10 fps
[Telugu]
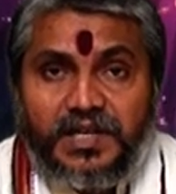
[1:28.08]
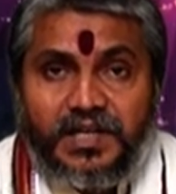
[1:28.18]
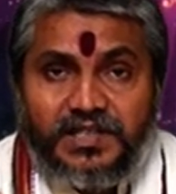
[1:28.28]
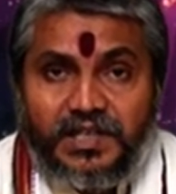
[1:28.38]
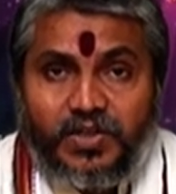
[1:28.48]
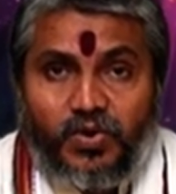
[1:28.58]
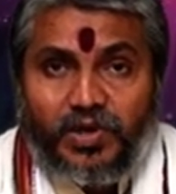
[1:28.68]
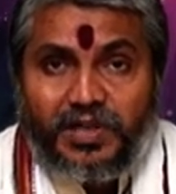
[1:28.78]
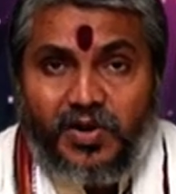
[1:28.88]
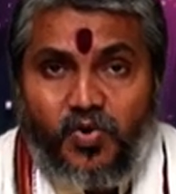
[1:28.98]
శని
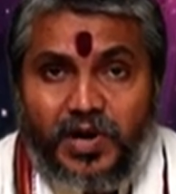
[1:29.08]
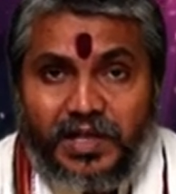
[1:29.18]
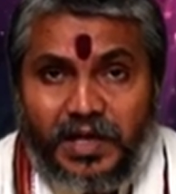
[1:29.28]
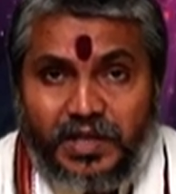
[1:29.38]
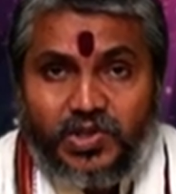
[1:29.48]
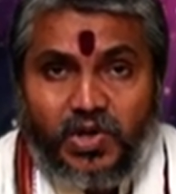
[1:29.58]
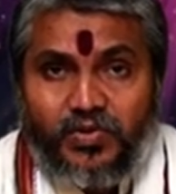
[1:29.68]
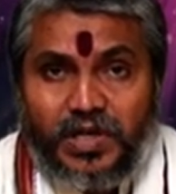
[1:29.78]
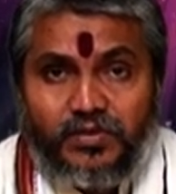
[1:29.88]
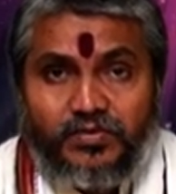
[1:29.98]
చంద్రువులు ఇద్దరు కూడా ధనస్సులో
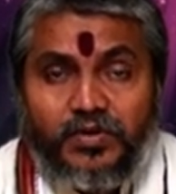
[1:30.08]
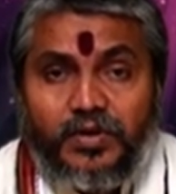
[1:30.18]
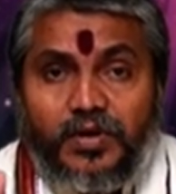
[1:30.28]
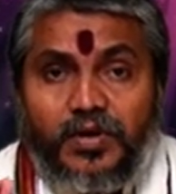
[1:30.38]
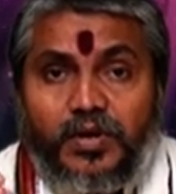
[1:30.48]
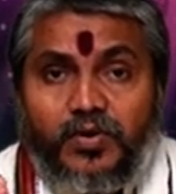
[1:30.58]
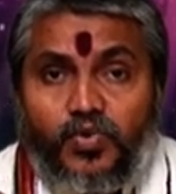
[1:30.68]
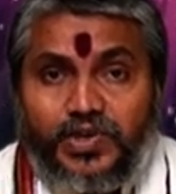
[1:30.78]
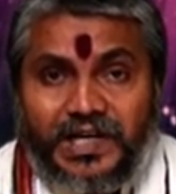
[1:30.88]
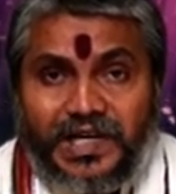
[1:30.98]
ఉన్నారు
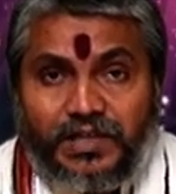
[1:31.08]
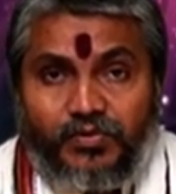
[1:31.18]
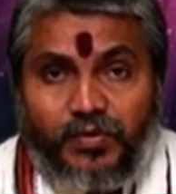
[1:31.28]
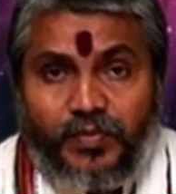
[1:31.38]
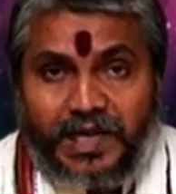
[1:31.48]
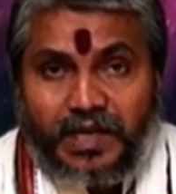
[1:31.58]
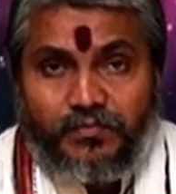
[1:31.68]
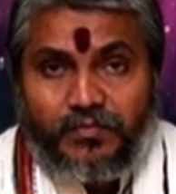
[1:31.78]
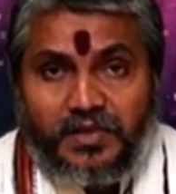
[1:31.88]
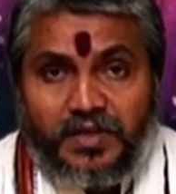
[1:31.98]
కుజకేతువులు
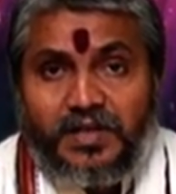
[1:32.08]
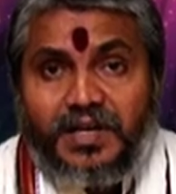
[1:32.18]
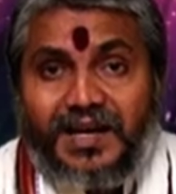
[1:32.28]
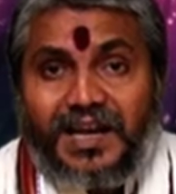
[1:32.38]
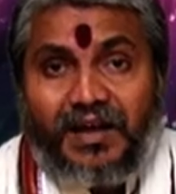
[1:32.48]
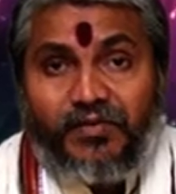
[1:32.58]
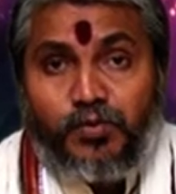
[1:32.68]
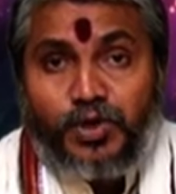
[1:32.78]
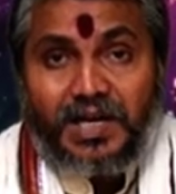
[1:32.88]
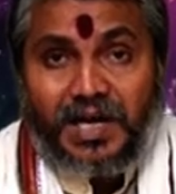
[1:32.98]
మకరం
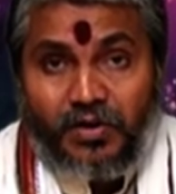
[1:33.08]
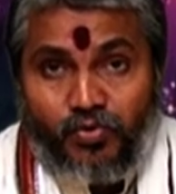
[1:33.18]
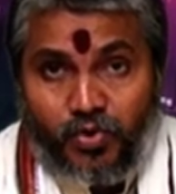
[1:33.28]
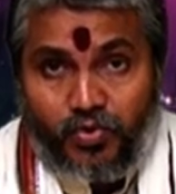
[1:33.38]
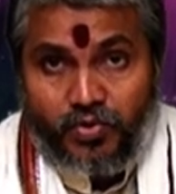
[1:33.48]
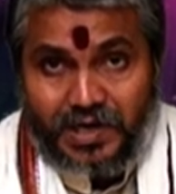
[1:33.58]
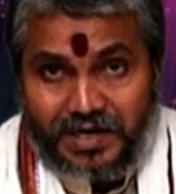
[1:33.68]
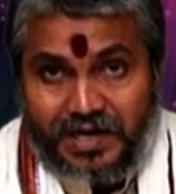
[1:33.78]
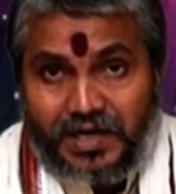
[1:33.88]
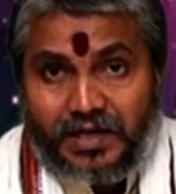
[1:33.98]
రవిబుధ రాహువులు
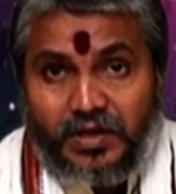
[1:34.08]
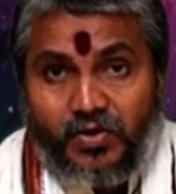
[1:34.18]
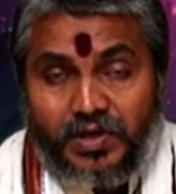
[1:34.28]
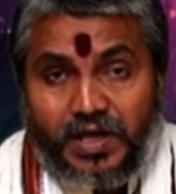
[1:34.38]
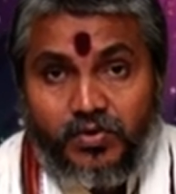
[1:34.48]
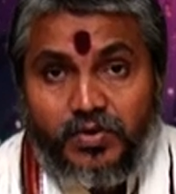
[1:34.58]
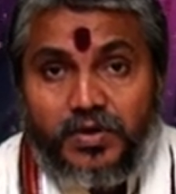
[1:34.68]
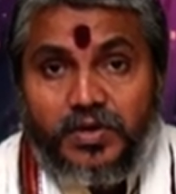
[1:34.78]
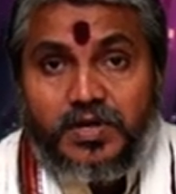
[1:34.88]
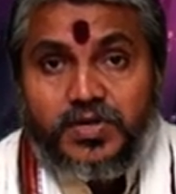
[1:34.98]
కర్కాటకంలో ఉన్నారు
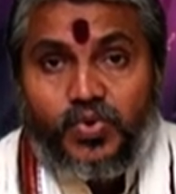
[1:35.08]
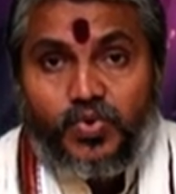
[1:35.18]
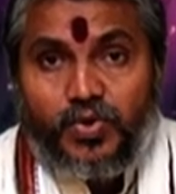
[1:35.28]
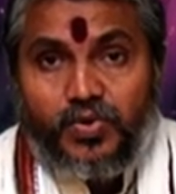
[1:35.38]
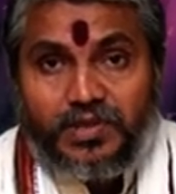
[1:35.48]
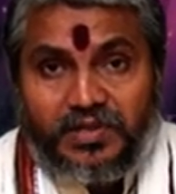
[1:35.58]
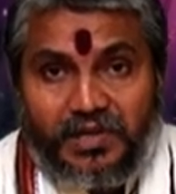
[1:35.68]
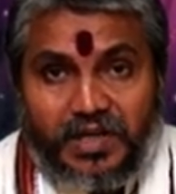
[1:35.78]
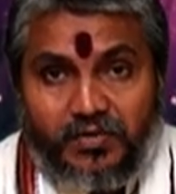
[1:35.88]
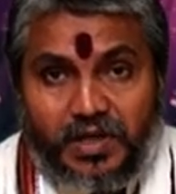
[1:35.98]
శుక్రుడు
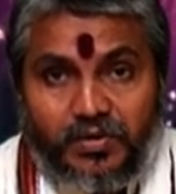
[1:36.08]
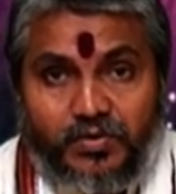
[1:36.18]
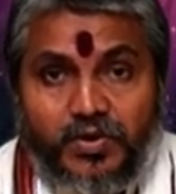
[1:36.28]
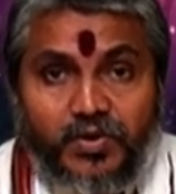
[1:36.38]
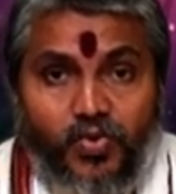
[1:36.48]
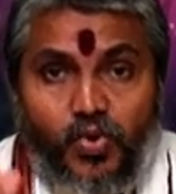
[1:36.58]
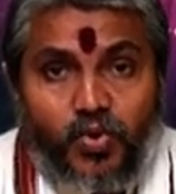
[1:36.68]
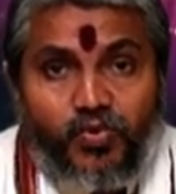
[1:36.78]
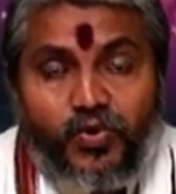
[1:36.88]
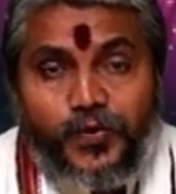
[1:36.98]
సింహంలో ఉన్నారు
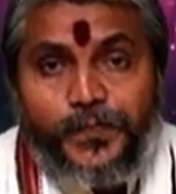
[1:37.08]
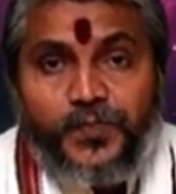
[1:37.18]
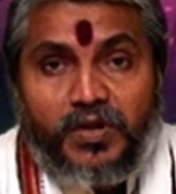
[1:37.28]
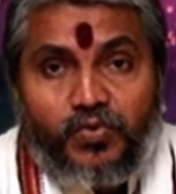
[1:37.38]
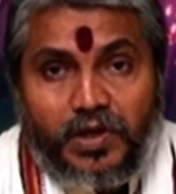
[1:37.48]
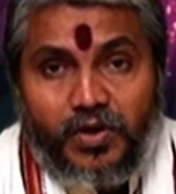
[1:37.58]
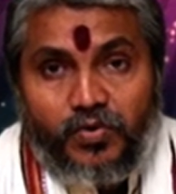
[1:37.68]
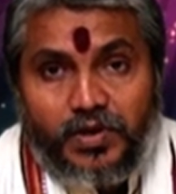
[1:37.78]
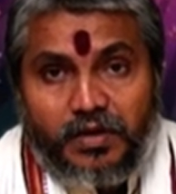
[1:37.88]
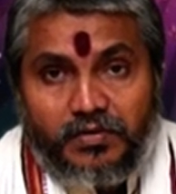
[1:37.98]
గురువు
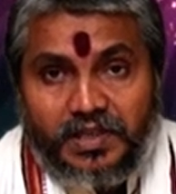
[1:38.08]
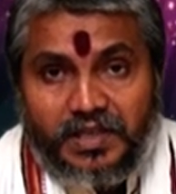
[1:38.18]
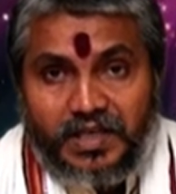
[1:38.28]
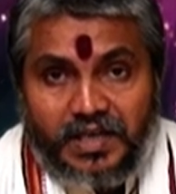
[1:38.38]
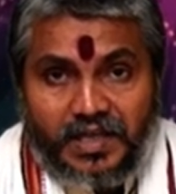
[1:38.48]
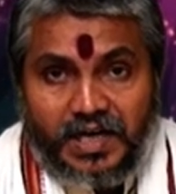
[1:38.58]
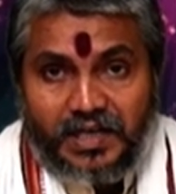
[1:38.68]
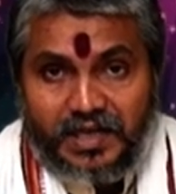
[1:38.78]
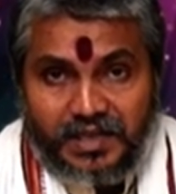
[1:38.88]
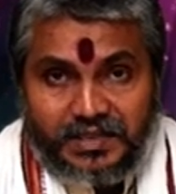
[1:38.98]
తులలో ఉన్నారు ఇది
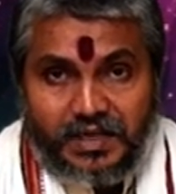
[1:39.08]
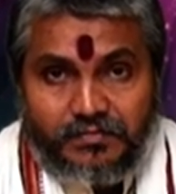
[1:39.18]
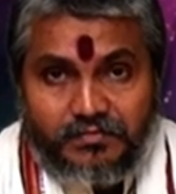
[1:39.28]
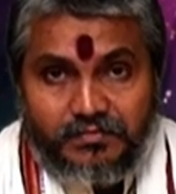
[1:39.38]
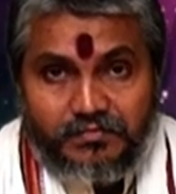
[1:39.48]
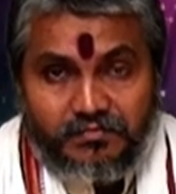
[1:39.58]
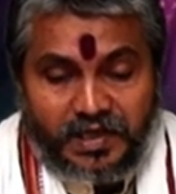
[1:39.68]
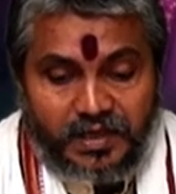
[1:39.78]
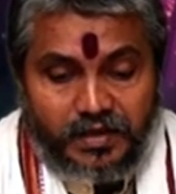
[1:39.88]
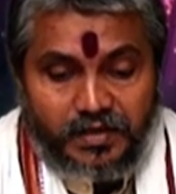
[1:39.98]
ఈనాటి గ్రహచారం
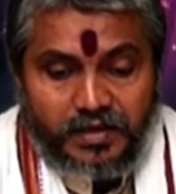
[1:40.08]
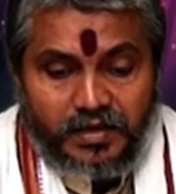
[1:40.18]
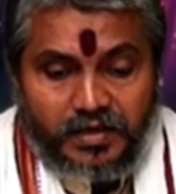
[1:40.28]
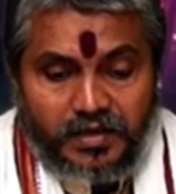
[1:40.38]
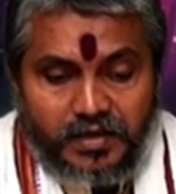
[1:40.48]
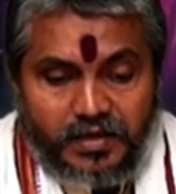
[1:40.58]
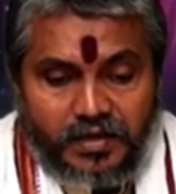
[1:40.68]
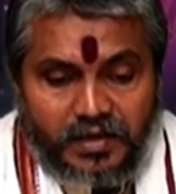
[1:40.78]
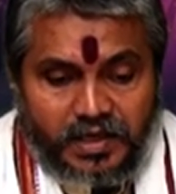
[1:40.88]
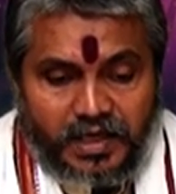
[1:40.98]
మరి
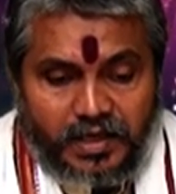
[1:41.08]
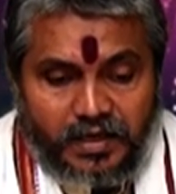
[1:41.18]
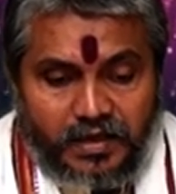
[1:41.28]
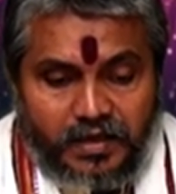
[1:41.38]
ఇక